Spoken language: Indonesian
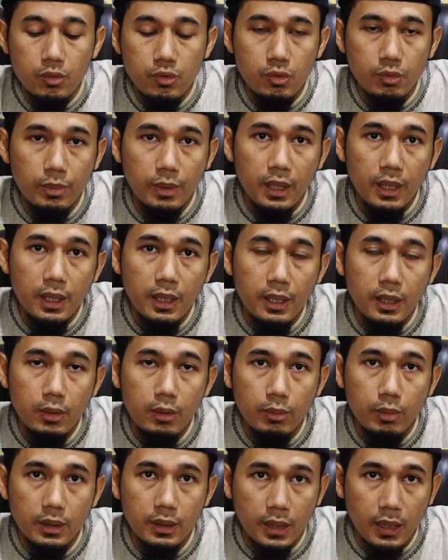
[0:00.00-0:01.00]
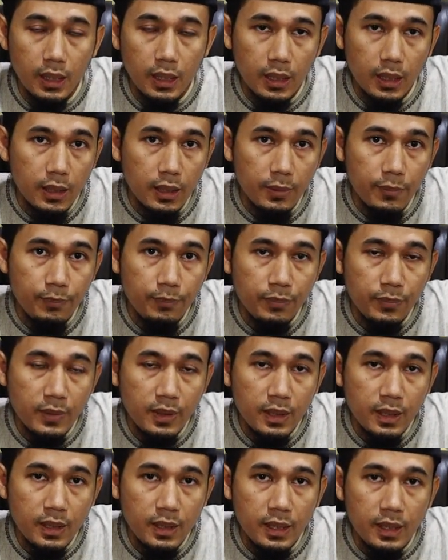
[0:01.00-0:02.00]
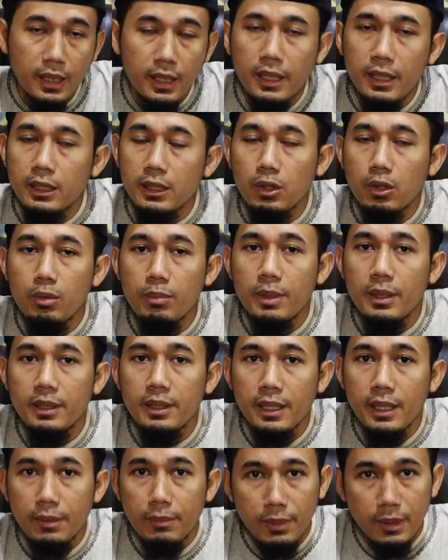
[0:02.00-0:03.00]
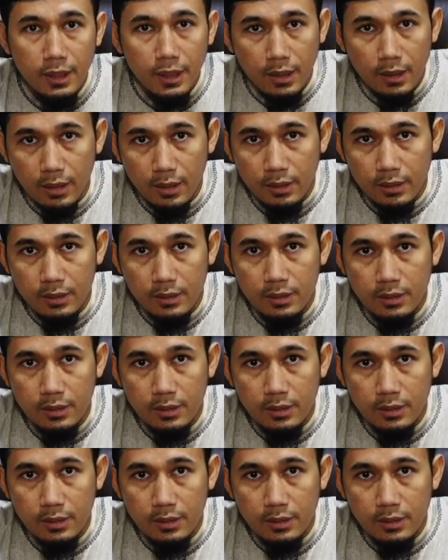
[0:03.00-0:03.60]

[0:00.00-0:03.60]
Subhanahu wa taala dengan taubat yang benar.